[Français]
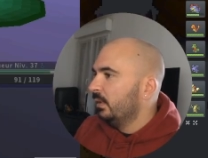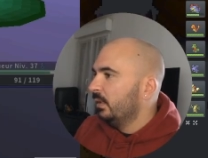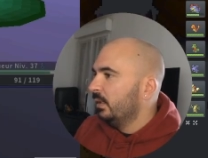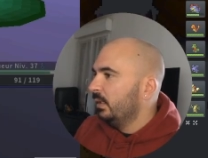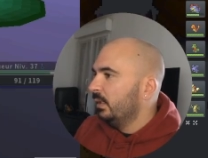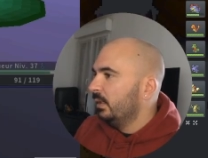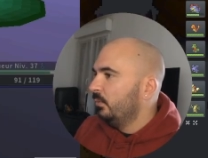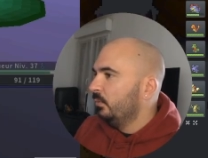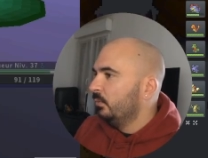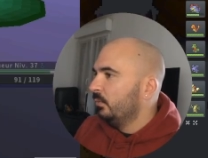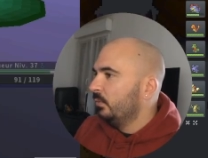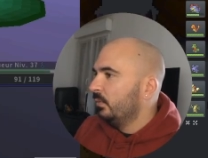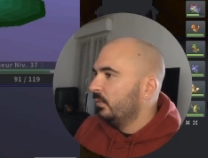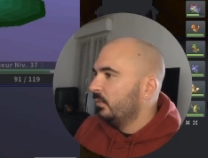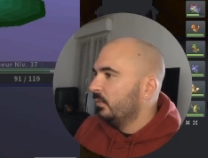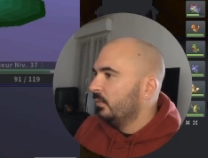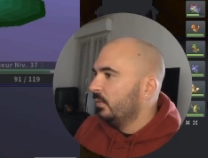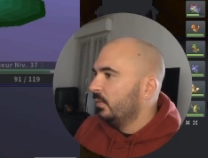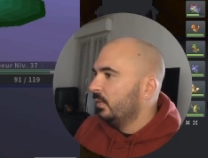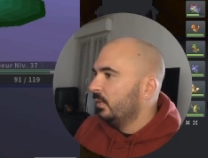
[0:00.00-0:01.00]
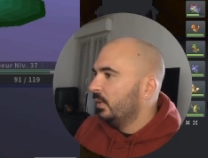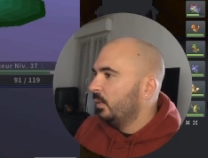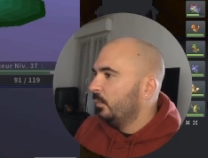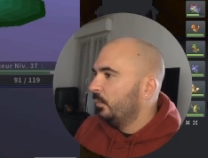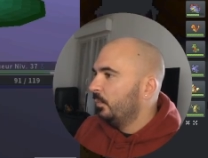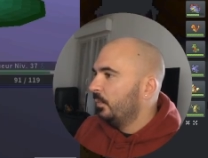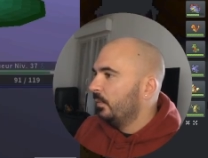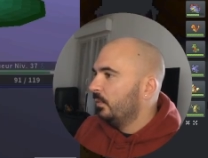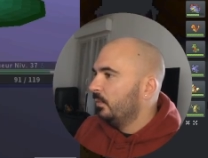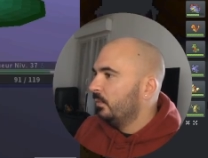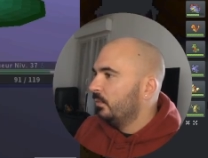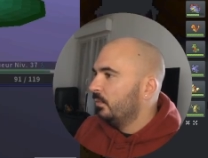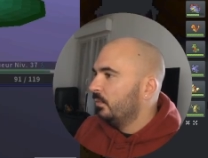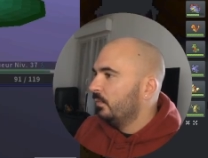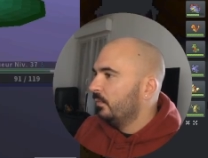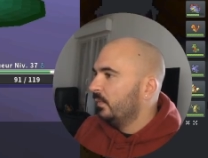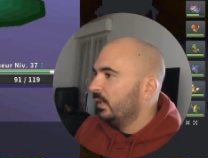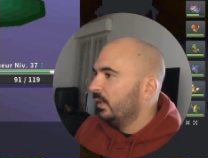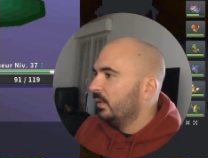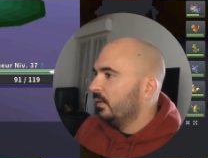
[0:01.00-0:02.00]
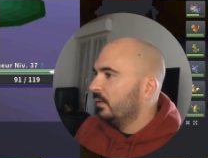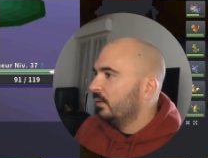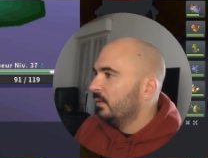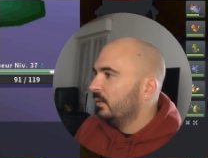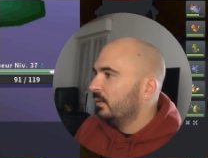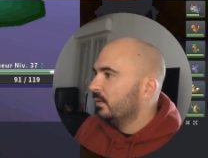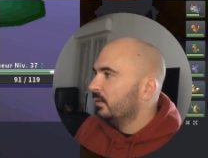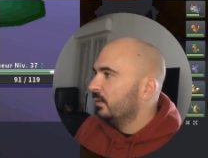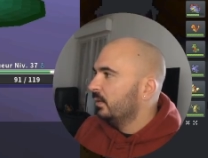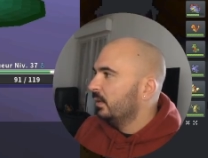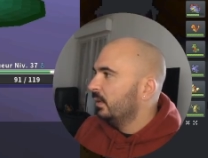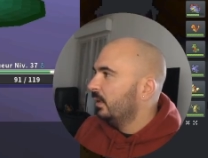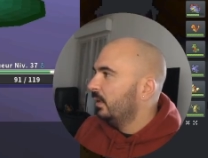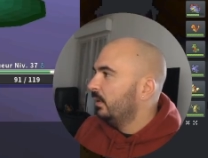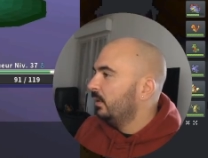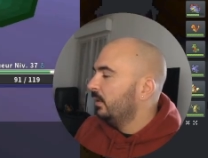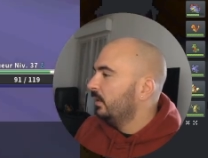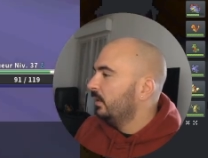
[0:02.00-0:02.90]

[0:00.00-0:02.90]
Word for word: Et donc, je vais aller